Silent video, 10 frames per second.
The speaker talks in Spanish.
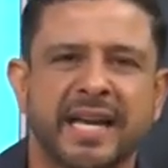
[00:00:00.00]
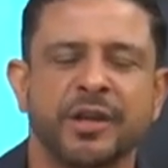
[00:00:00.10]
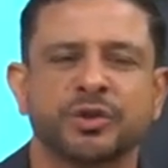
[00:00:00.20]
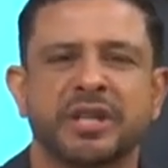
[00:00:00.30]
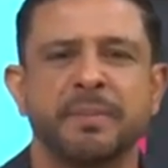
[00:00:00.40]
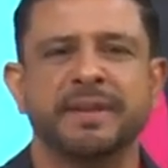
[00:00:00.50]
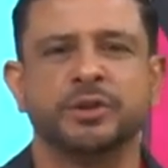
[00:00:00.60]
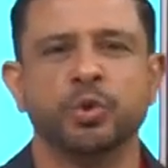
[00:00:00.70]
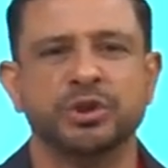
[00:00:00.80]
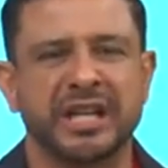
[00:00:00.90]
aquellos que me
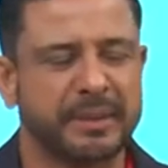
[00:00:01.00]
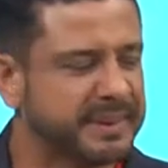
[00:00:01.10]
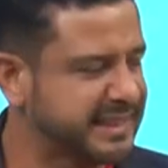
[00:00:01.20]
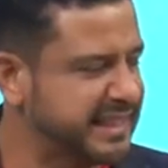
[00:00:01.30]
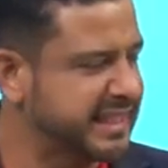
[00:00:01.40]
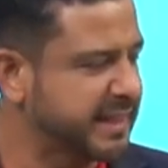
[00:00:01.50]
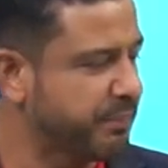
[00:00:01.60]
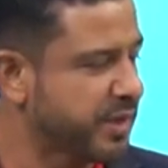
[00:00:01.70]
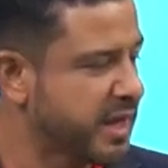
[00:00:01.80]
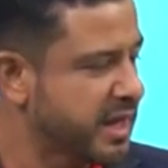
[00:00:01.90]
escuchan, que me siguen.
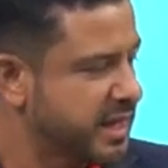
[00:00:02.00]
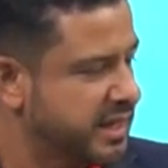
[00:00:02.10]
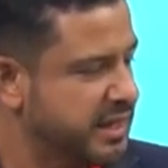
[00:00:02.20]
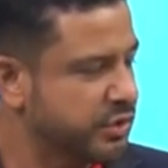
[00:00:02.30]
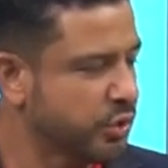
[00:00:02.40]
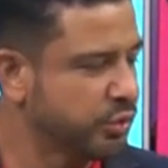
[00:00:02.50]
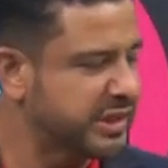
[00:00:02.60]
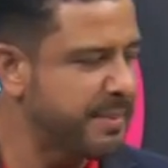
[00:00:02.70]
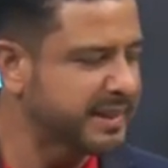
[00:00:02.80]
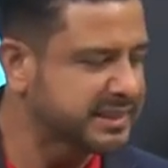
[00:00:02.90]
Y son
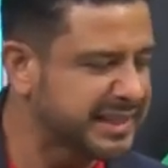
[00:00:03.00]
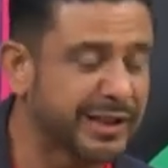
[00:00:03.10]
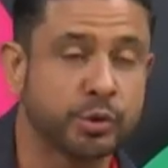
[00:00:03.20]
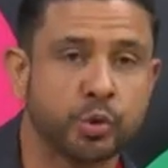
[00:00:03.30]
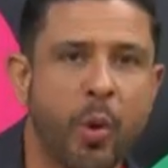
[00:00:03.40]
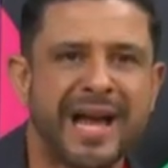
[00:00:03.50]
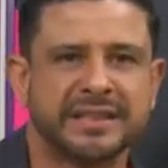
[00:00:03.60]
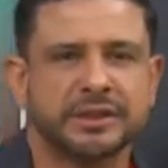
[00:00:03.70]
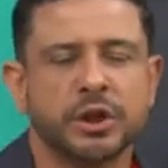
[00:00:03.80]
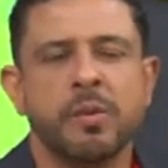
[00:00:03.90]
temas
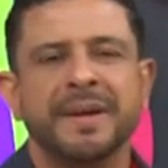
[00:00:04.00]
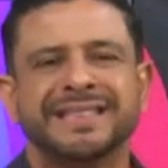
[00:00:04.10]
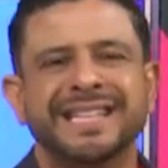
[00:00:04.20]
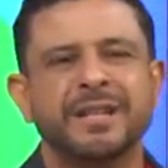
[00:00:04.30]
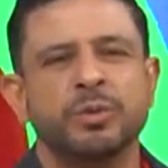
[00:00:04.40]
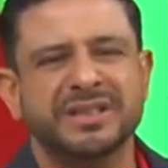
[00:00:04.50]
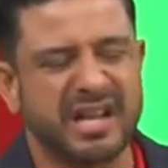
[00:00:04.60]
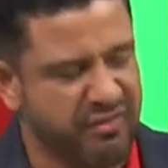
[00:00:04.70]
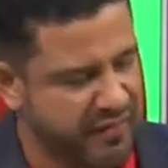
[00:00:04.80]
actuales. ¿Cómo mantener nuestra